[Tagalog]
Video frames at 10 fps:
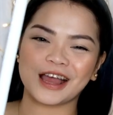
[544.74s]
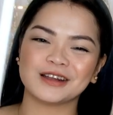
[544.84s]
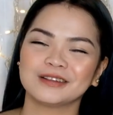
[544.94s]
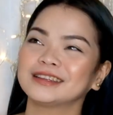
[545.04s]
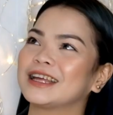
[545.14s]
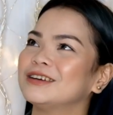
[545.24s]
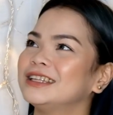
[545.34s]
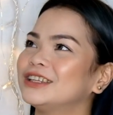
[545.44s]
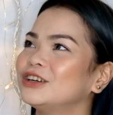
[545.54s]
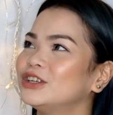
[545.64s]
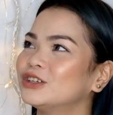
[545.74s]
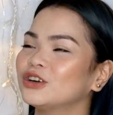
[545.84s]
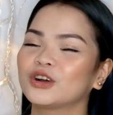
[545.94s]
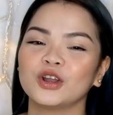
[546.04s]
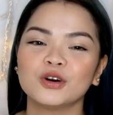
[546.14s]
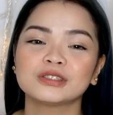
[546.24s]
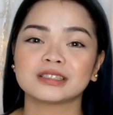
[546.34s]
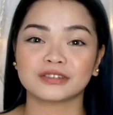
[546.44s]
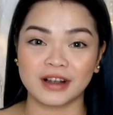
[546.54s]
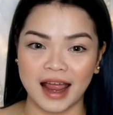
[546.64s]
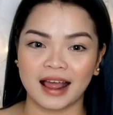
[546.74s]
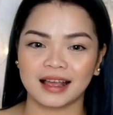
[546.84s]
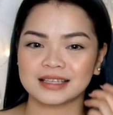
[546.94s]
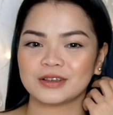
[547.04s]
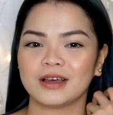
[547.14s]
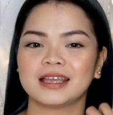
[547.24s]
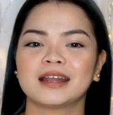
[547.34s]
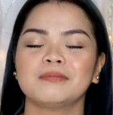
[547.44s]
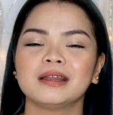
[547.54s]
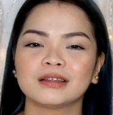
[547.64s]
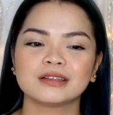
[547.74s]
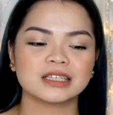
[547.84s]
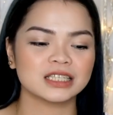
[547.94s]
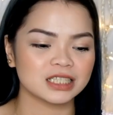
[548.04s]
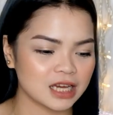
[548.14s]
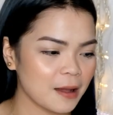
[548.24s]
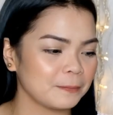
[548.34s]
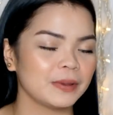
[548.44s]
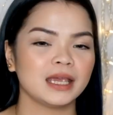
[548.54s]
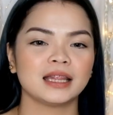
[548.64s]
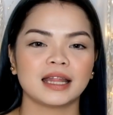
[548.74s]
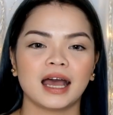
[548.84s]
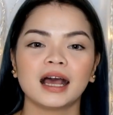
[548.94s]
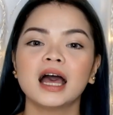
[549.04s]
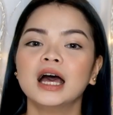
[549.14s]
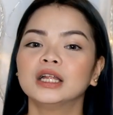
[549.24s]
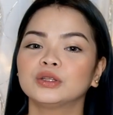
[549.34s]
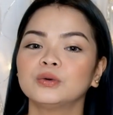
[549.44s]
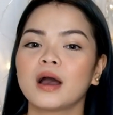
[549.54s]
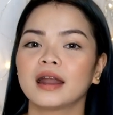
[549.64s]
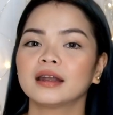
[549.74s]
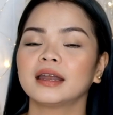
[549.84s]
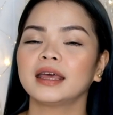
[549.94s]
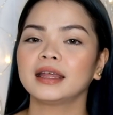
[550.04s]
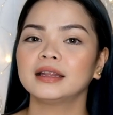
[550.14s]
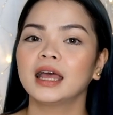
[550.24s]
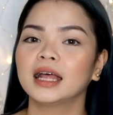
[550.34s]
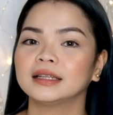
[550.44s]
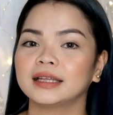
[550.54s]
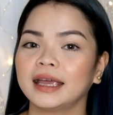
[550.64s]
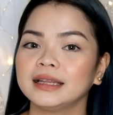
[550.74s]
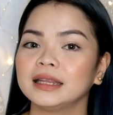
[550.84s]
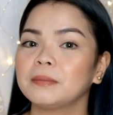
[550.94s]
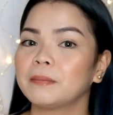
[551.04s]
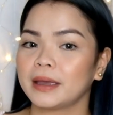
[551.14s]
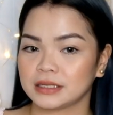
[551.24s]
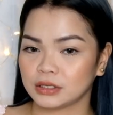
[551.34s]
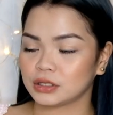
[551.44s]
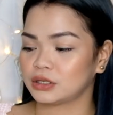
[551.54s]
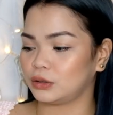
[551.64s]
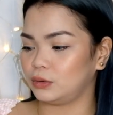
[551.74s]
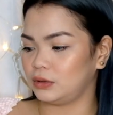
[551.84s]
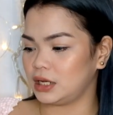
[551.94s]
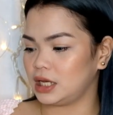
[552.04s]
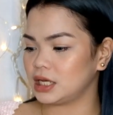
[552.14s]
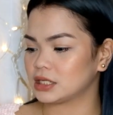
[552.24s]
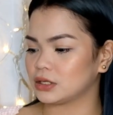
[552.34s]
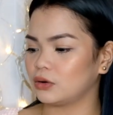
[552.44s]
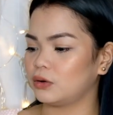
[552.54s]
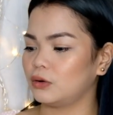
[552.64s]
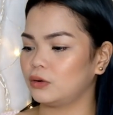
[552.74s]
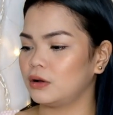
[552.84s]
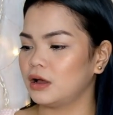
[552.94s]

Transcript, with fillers: ano tawag dito, yung clothes rack. So, ayan, nabili ko to sa Shopee na 290 pesos only. So,